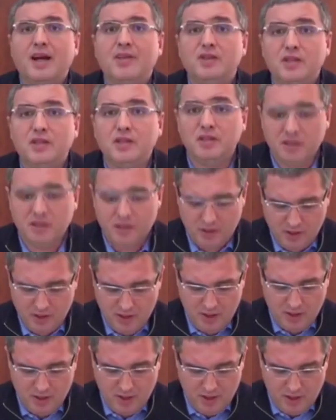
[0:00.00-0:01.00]
1,
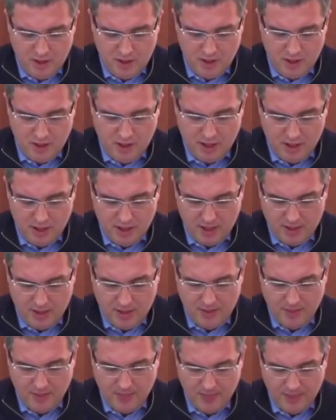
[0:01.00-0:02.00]

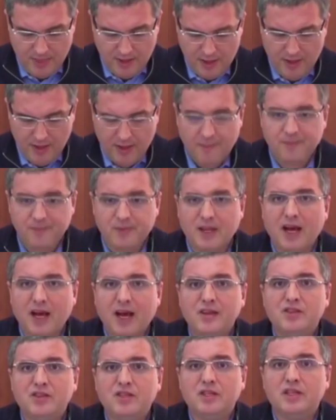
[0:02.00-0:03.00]
э,
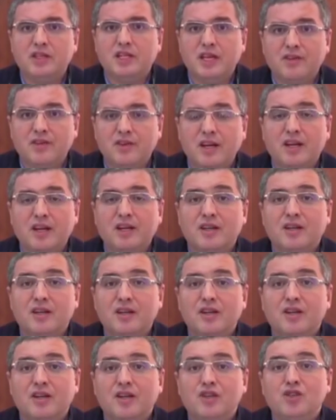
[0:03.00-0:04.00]
1 евро
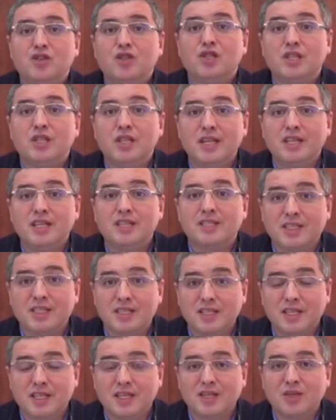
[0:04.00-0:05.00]
4
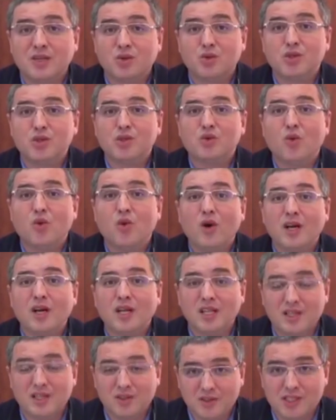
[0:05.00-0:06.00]
цента, то есть
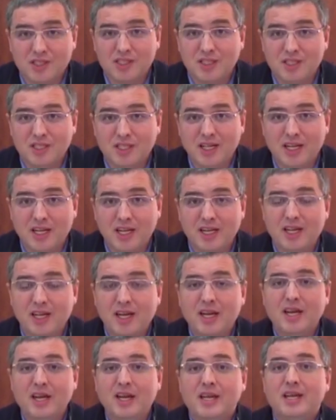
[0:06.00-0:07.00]
около 20 лей.
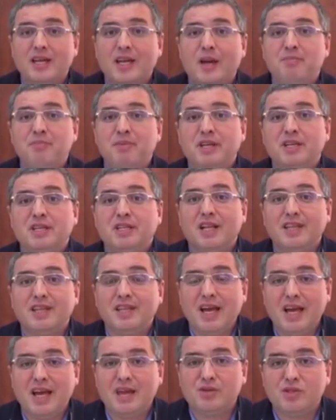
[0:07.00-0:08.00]
Я
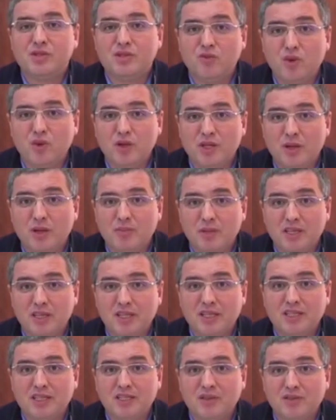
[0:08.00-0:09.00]
преклоняюсь сегодня
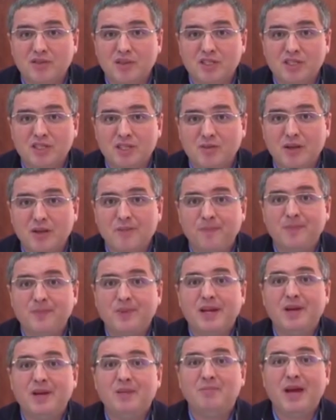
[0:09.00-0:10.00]
перед активистами,
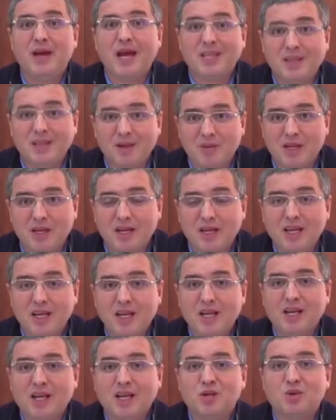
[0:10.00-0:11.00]
ребятами,
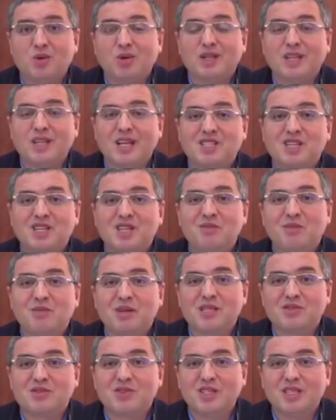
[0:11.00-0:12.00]
которые начали
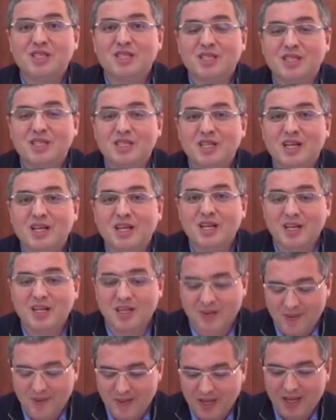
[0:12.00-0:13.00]
производить эти
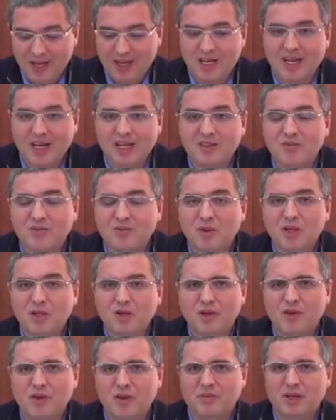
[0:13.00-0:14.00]
экраны в
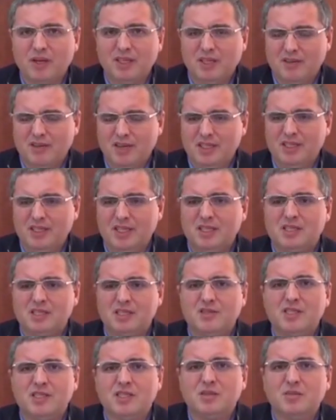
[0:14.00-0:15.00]
Молдове и продавать их
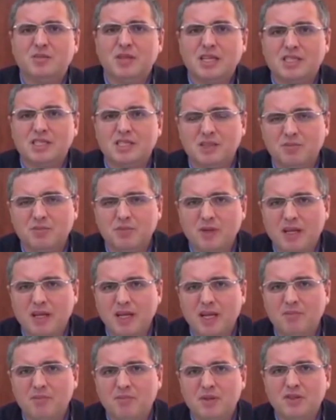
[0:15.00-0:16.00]
за 18
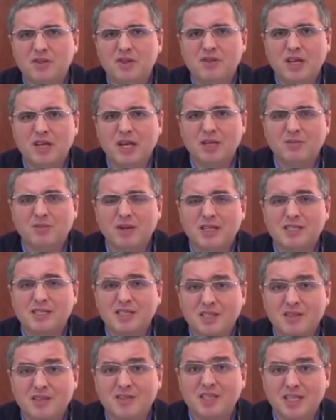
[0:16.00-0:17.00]
лей 50 бань,
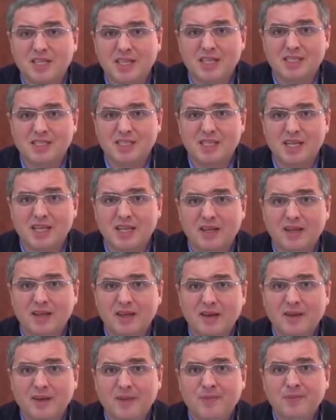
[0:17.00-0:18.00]
за 19 лей
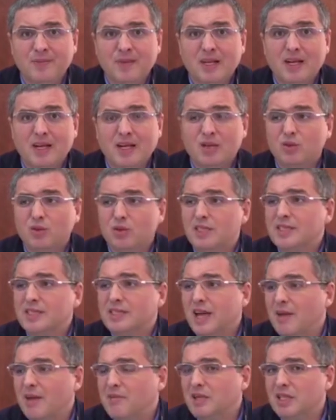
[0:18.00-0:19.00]
которые
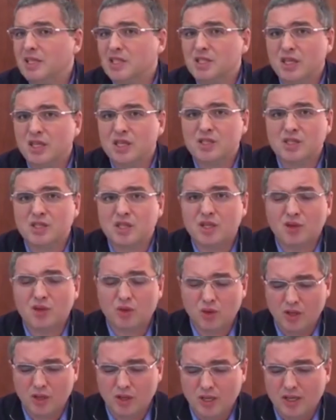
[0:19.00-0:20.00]
сами нашли
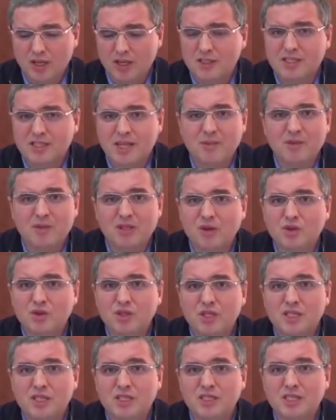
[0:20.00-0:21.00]
сырье, сами
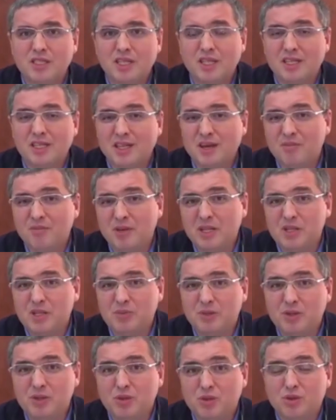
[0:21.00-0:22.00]
научились делать. Там, в
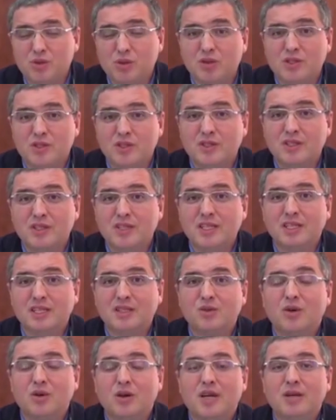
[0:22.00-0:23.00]
принципе, ничего сложного
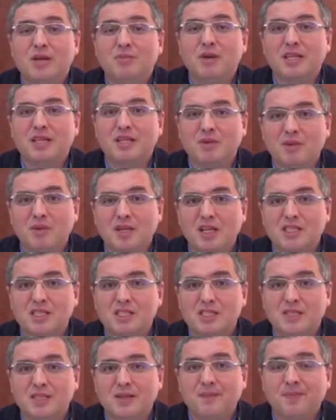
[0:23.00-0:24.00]
нет, но ребята
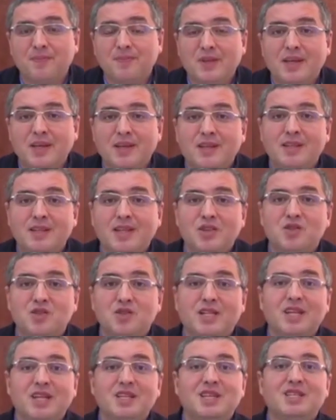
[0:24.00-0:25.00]
молодцы.
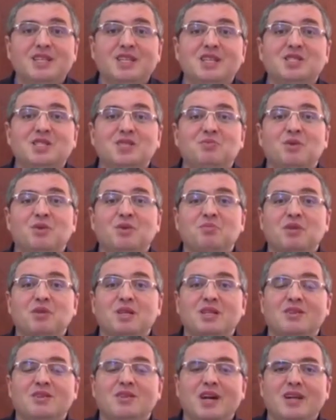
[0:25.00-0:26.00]
Значит, они их до сих пор
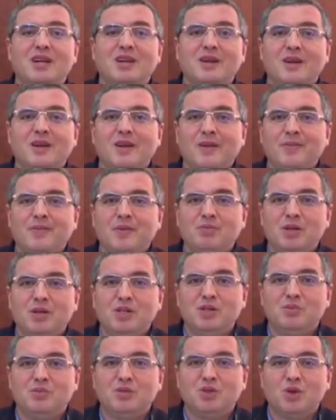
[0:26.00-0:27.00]
продавали по